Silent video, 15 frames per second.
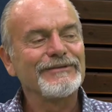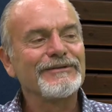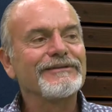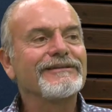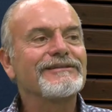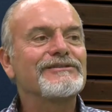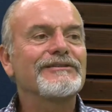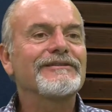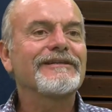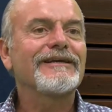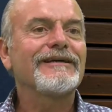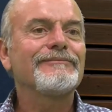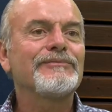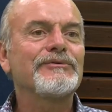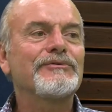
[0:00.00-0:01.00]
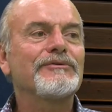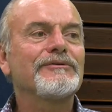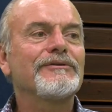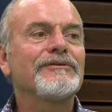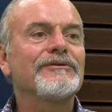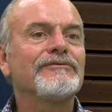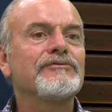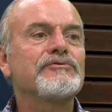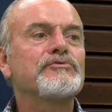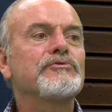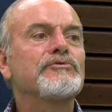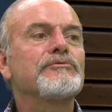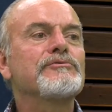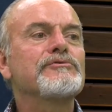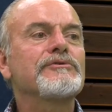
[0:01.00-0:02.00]
Bunun dışında bütün e,
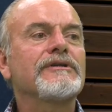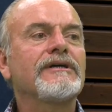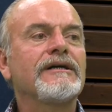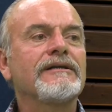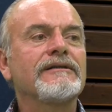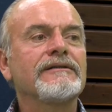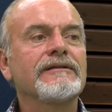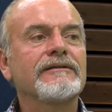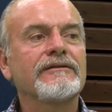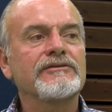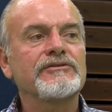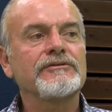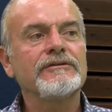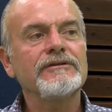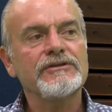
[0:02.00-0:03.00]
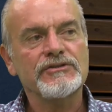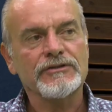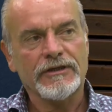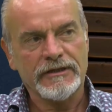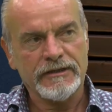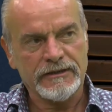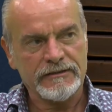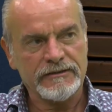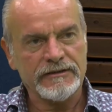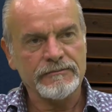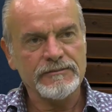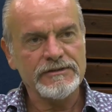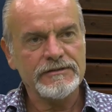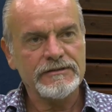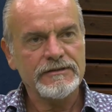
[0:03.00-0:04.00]
vücudumuzun ağırlığını taşıdığı için
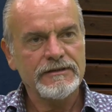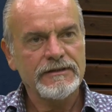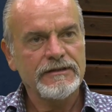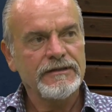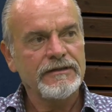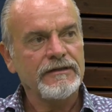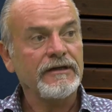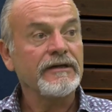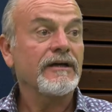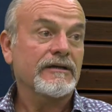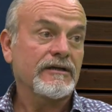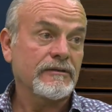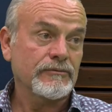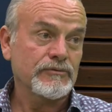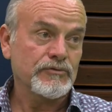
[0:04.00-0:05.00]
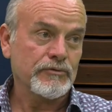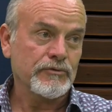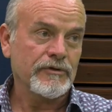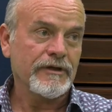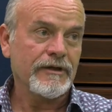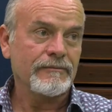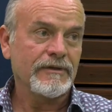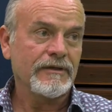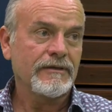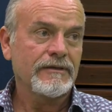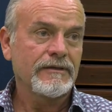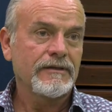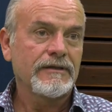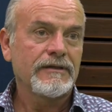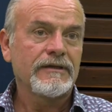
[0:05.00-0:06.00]
ayaklarımız, ayakkabı çok önemli.
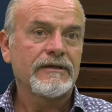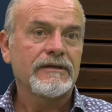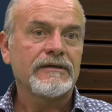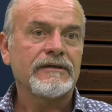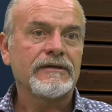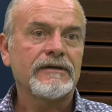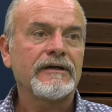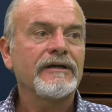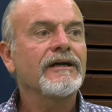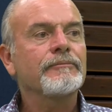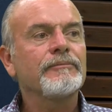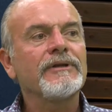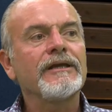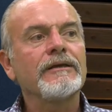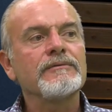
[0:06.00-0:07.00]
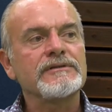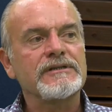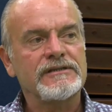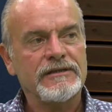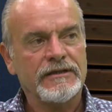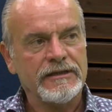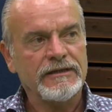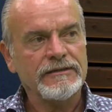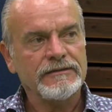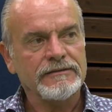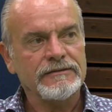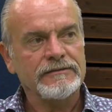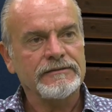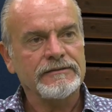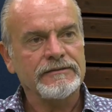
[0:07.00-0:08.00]
E, ayak bileğimizi saran
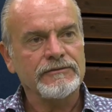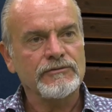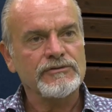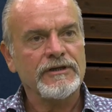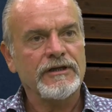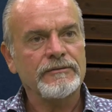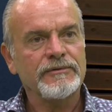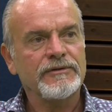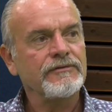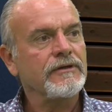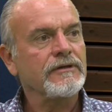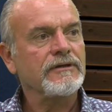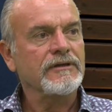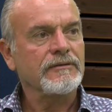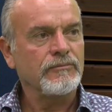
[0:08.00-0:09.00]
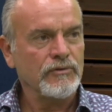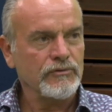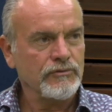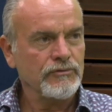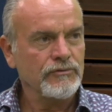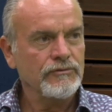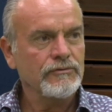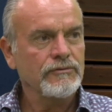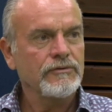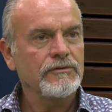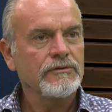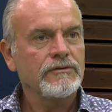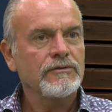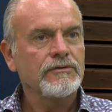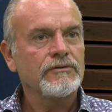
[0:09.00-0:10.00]
e, güzel bir trekking botu,
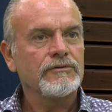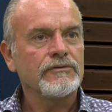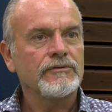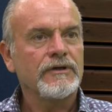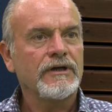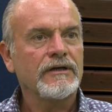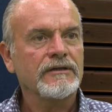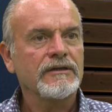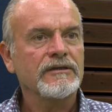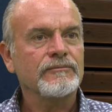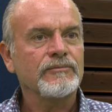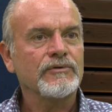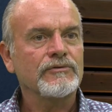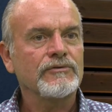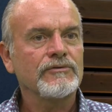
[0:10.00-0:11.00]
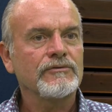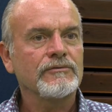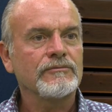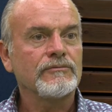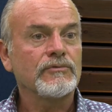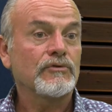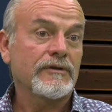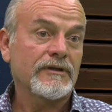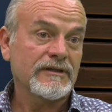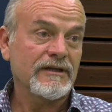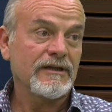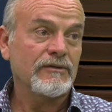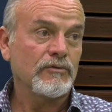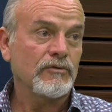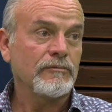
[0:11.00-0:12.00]
hiking botu
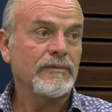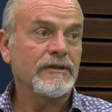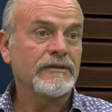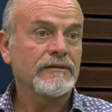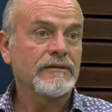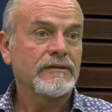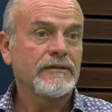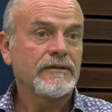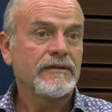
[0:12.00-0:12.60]
mutlaka olmalı.